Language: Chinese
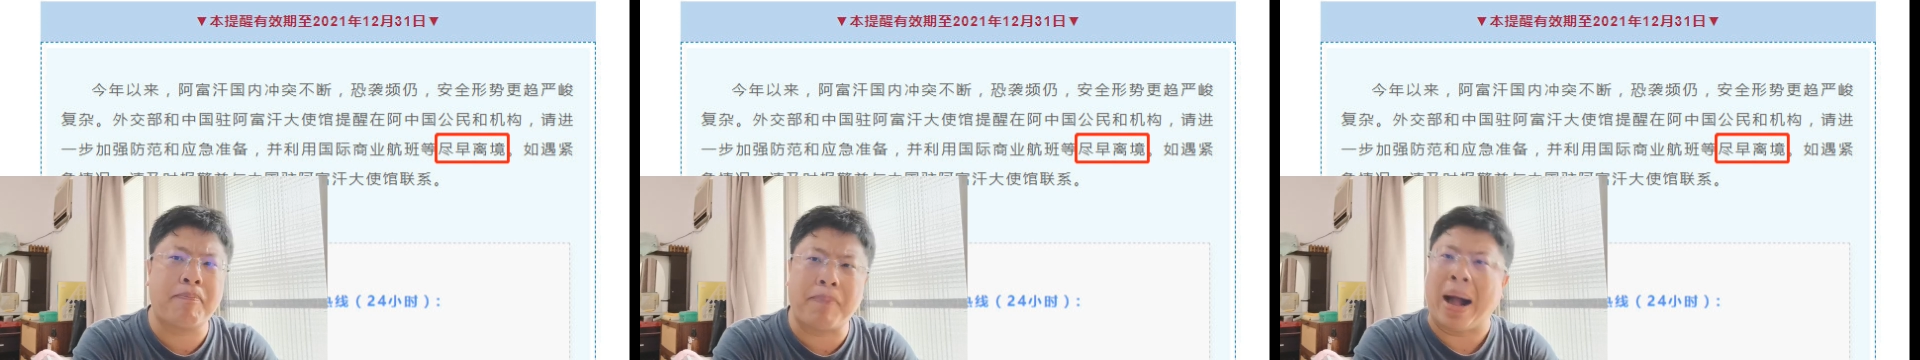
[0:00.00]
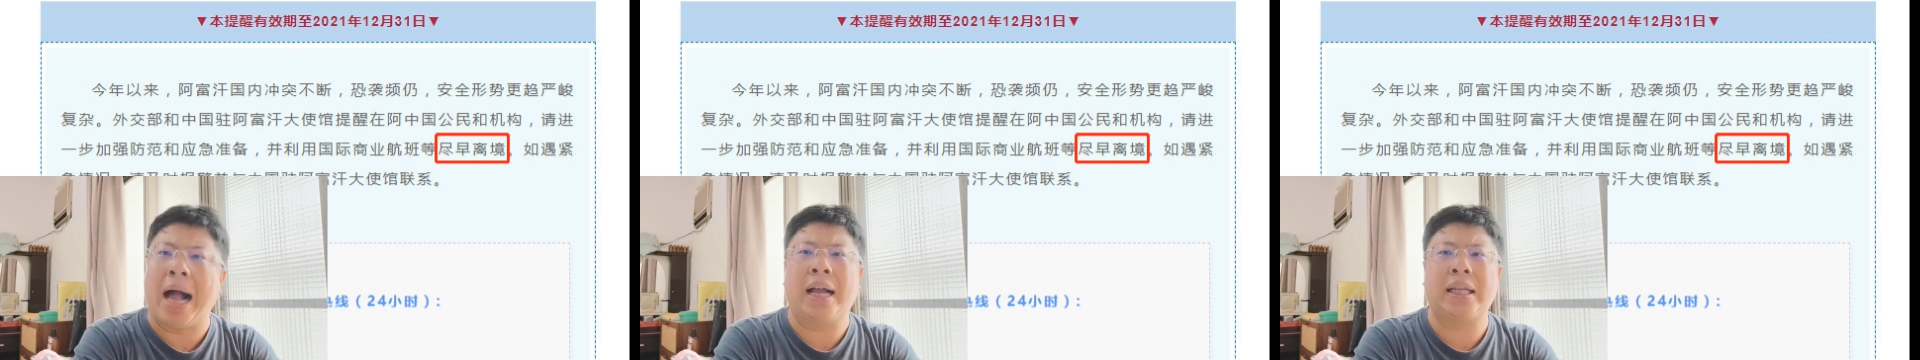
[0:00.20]

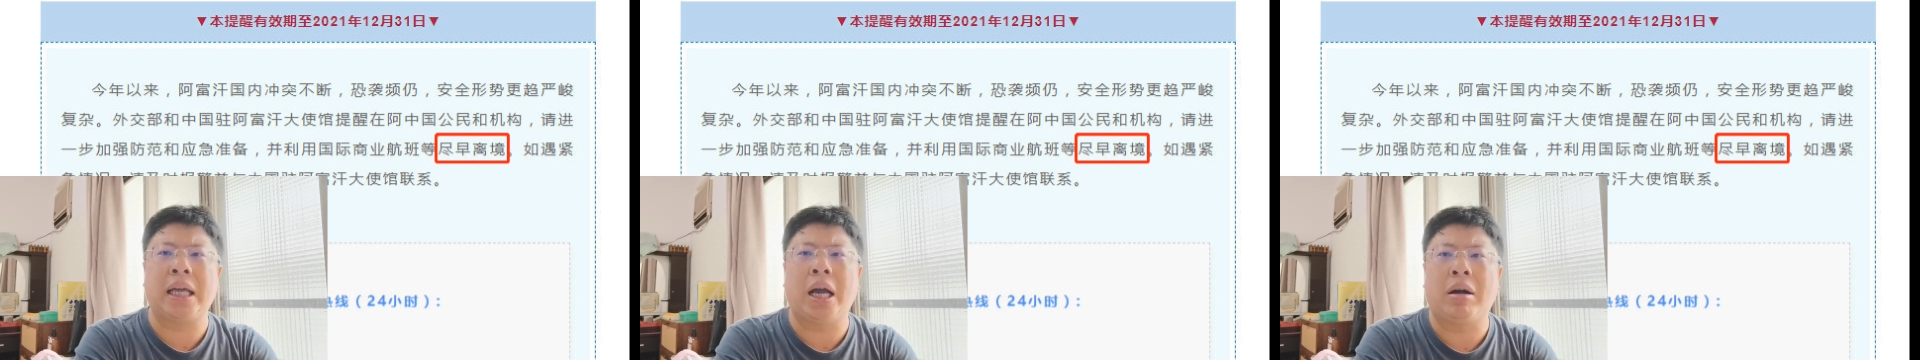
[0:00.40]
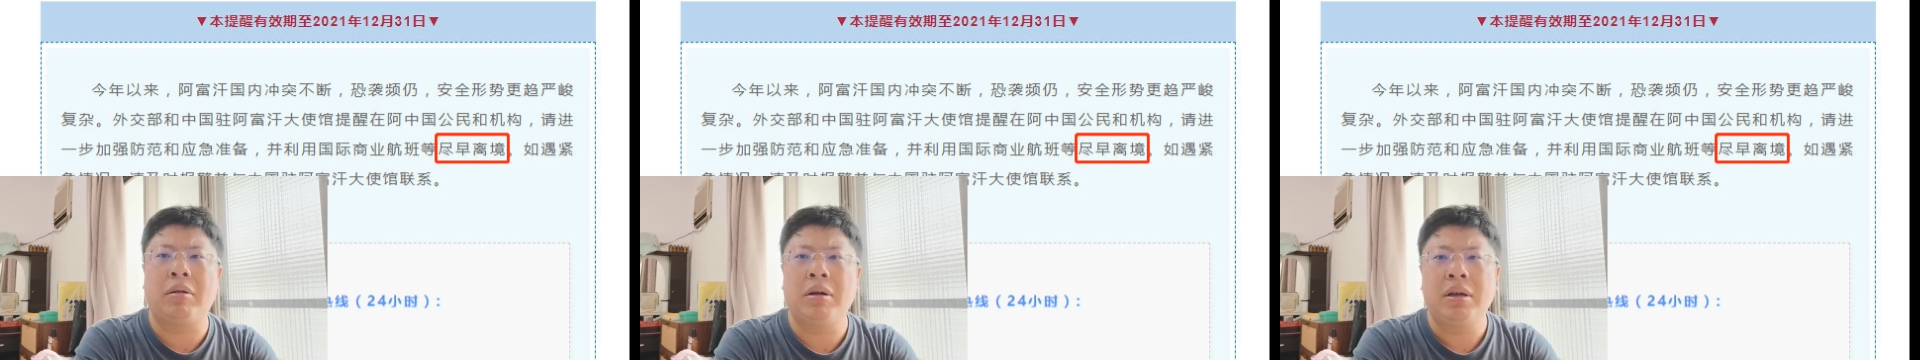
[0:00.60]
拔
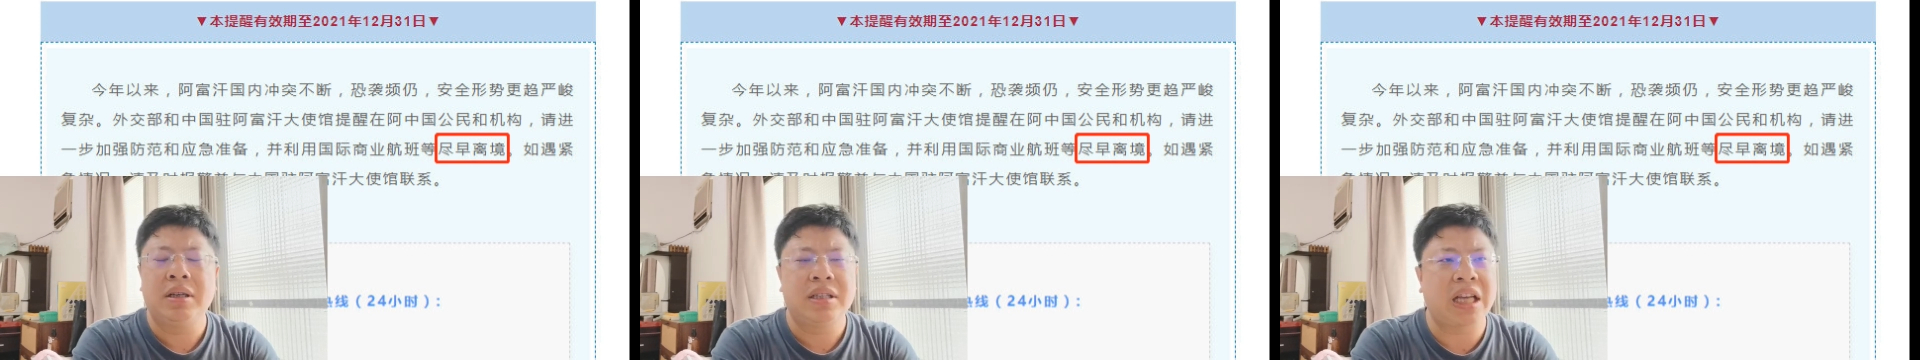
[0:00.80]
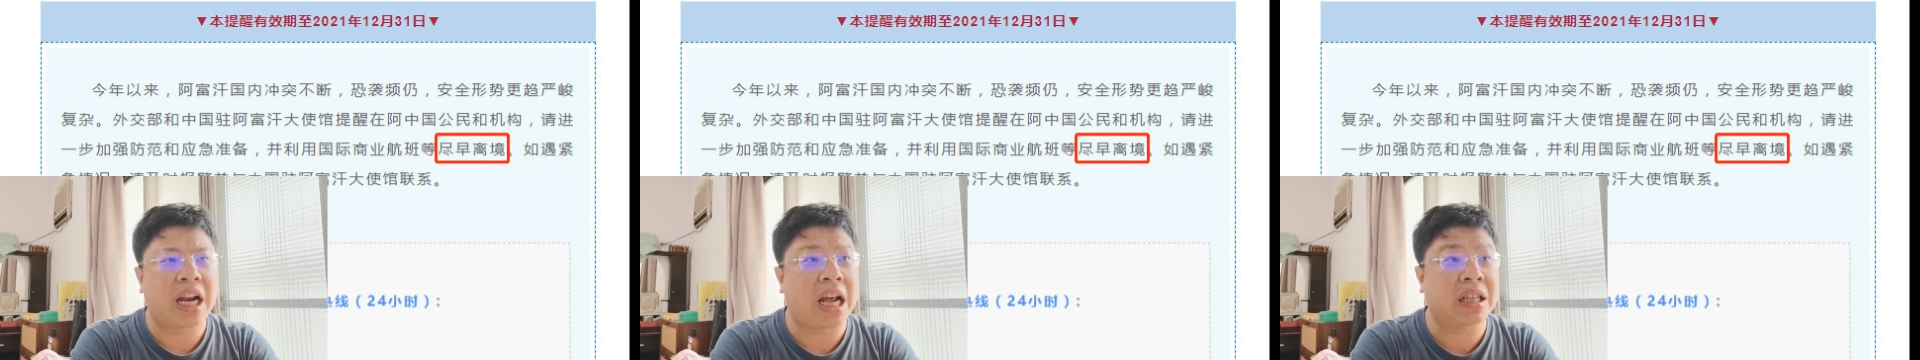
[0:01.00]
掉，
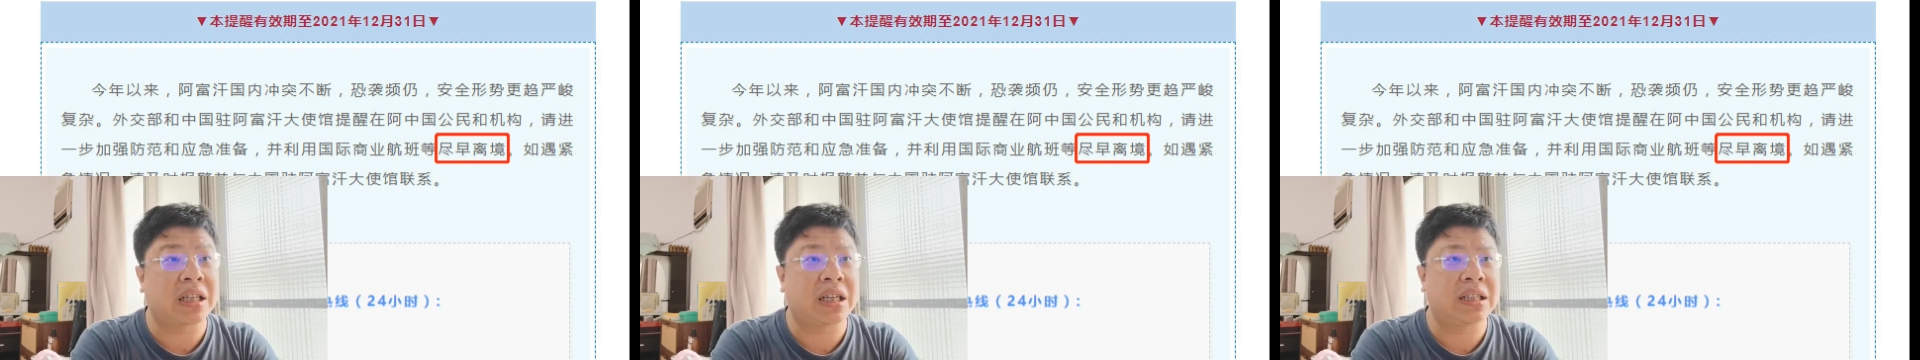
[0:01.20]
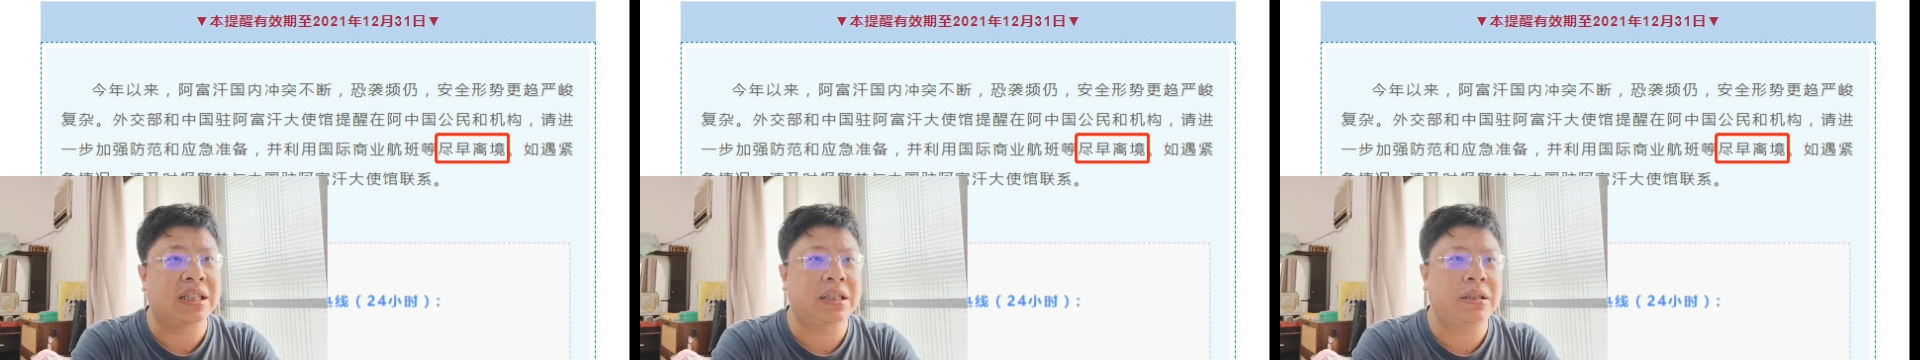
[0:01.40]
让他整个